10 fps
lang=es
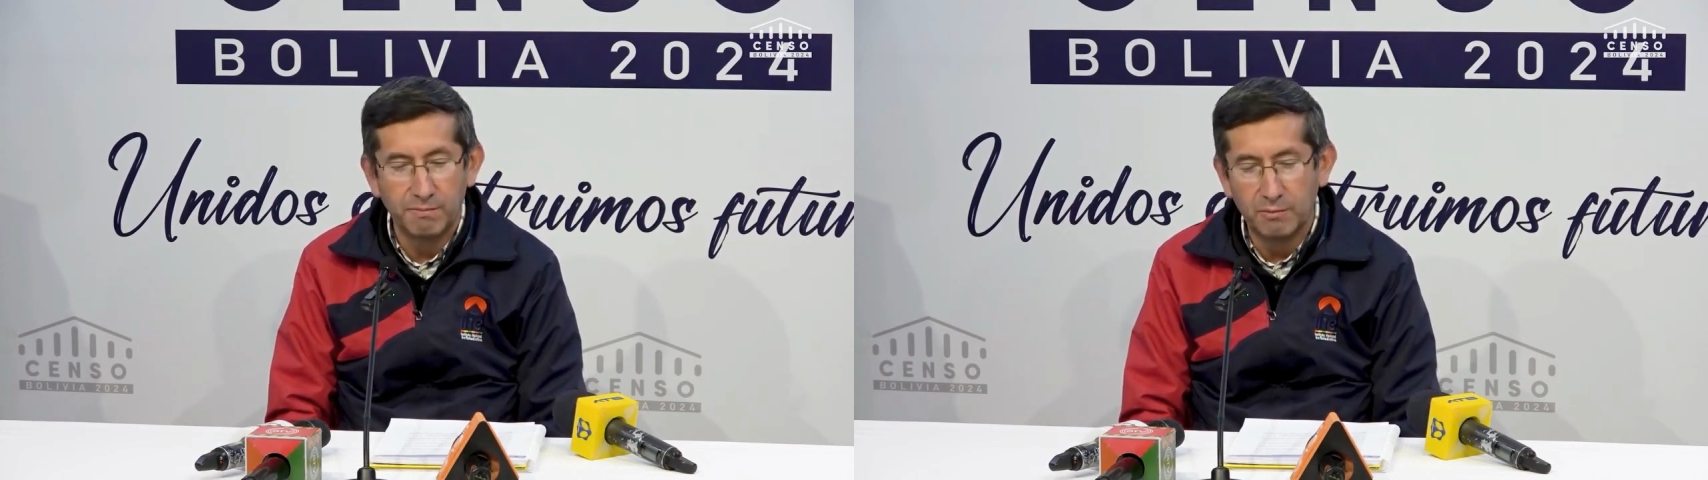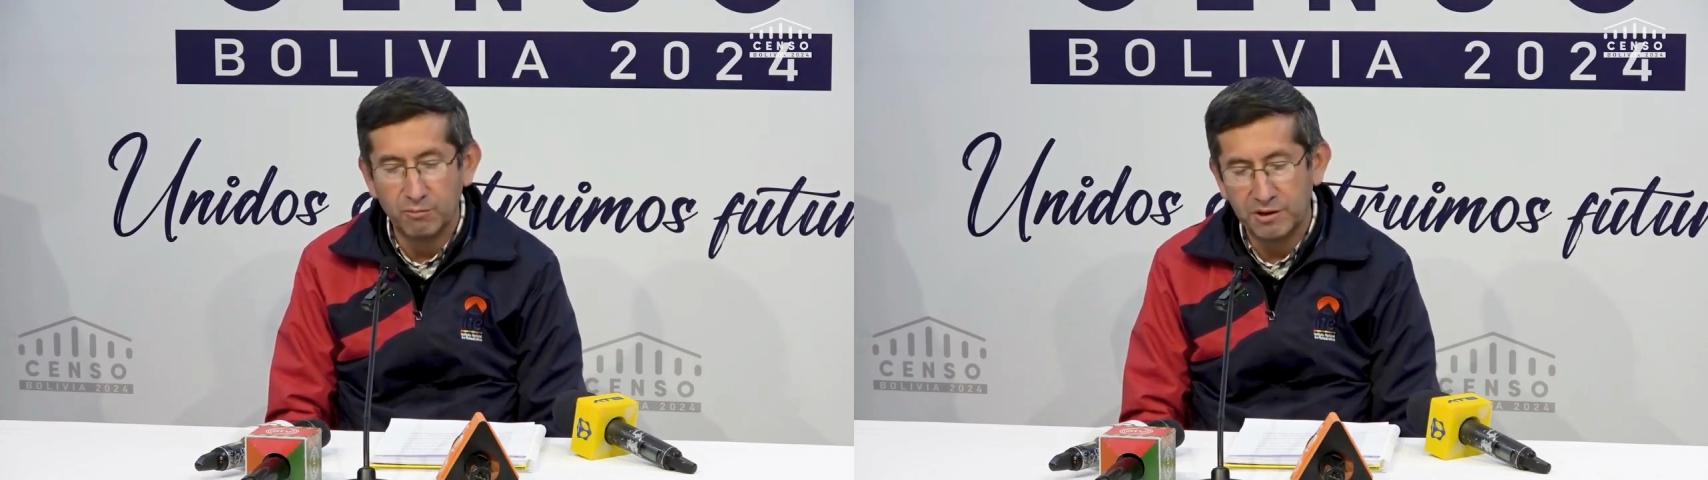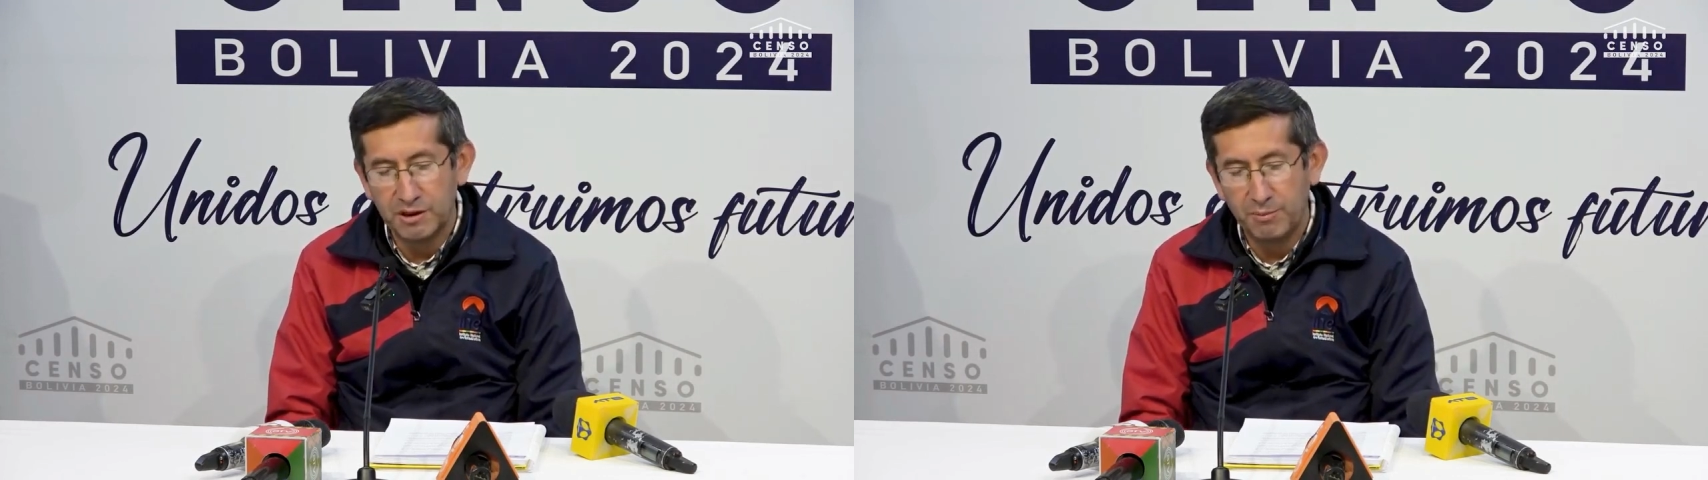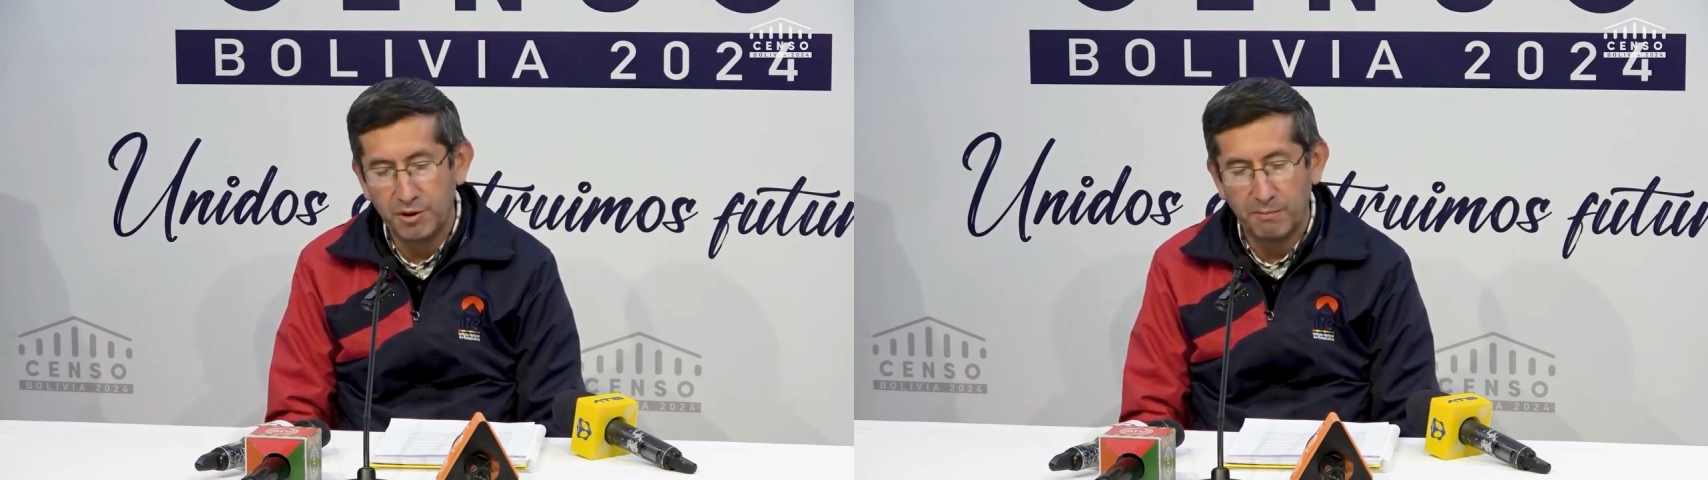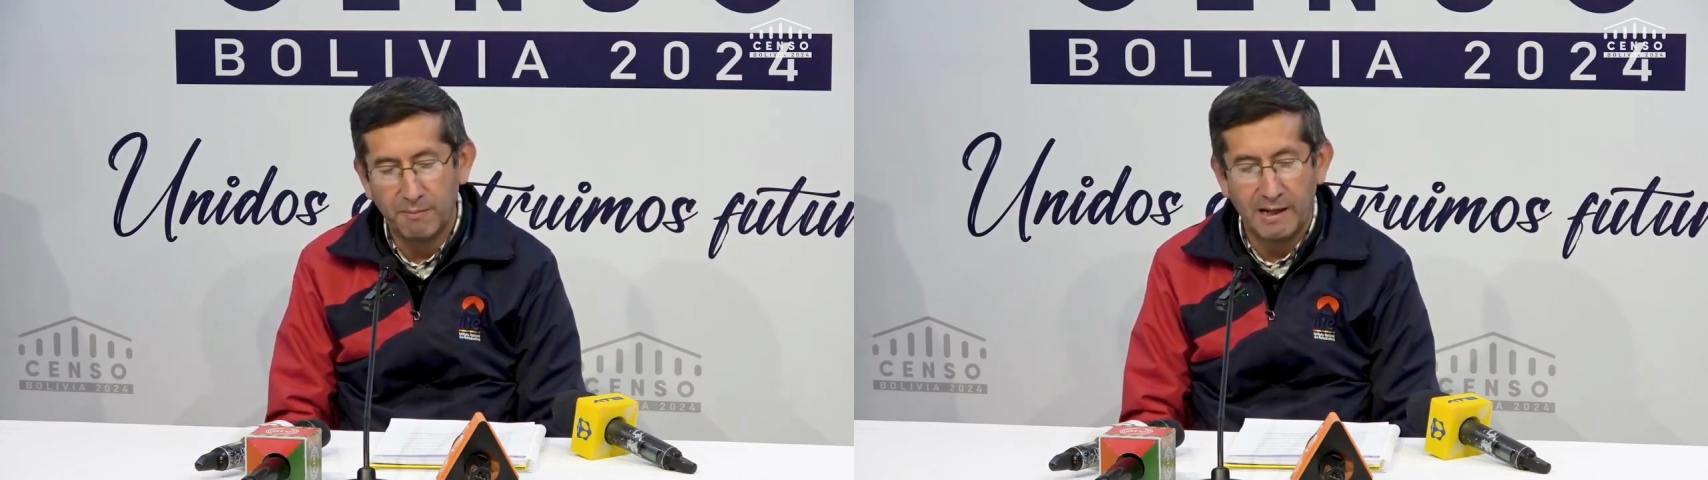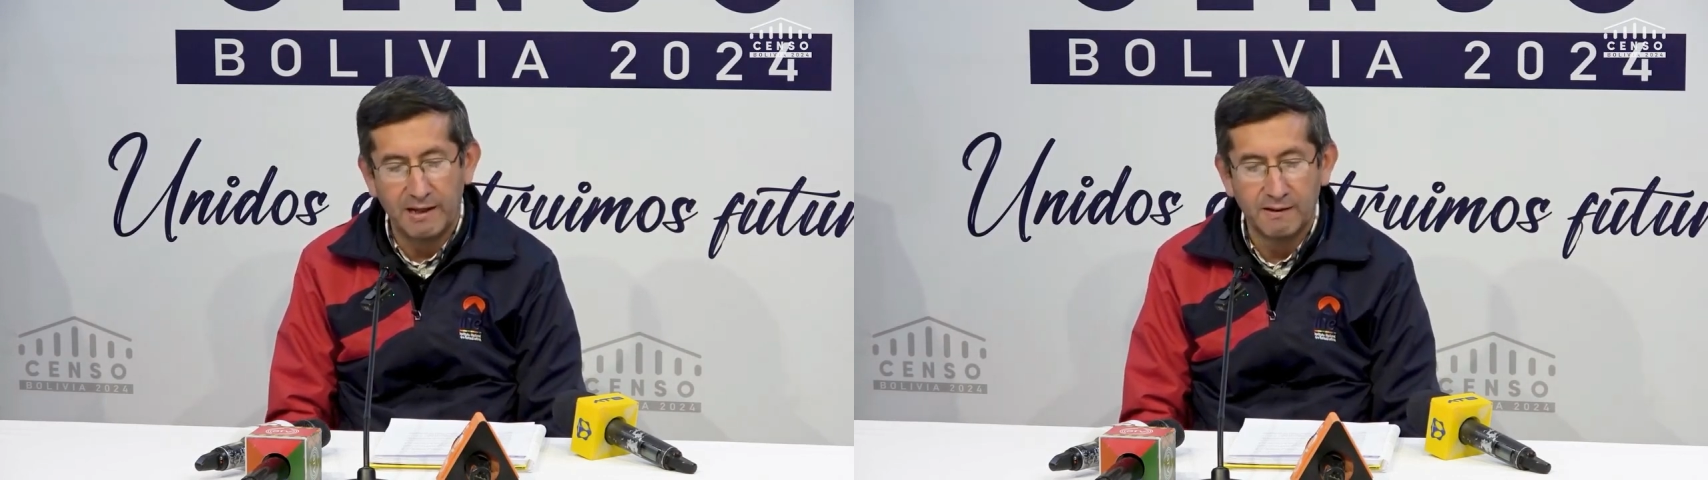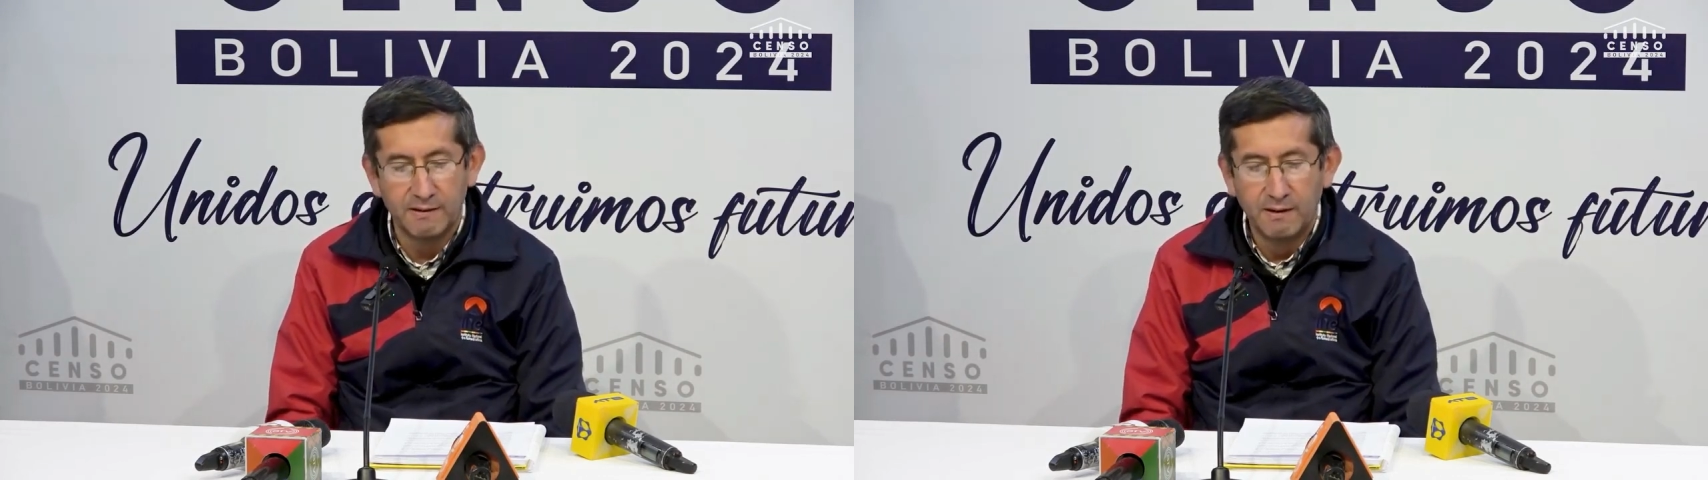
del municipio de Maya